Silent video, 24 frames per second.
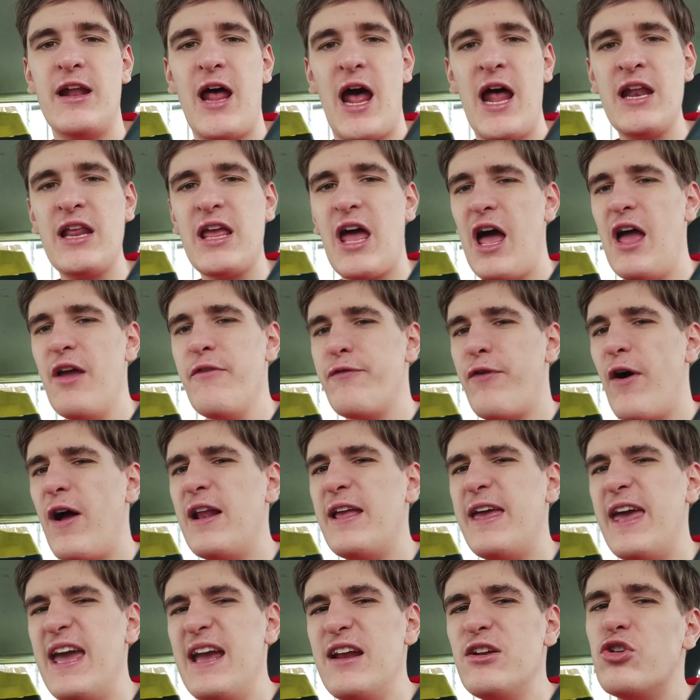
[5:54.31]
angreift, fallen
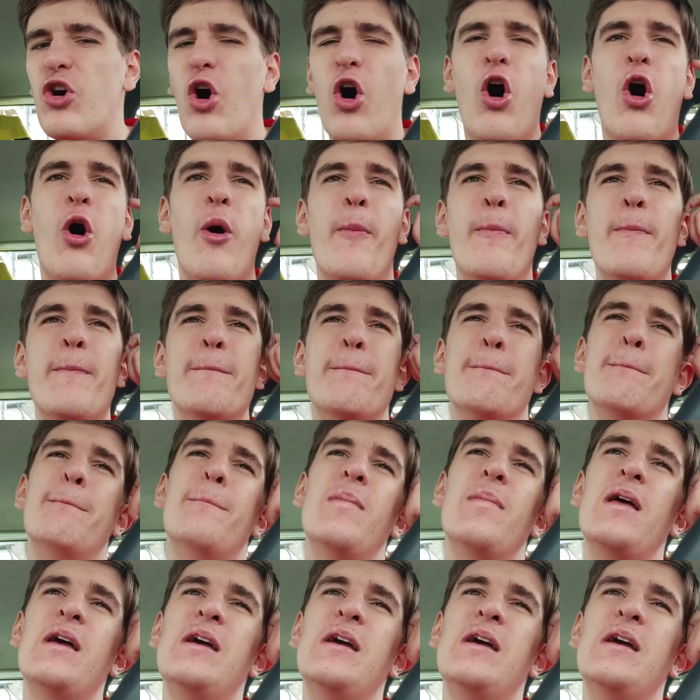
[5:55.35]
Gegentore. Hm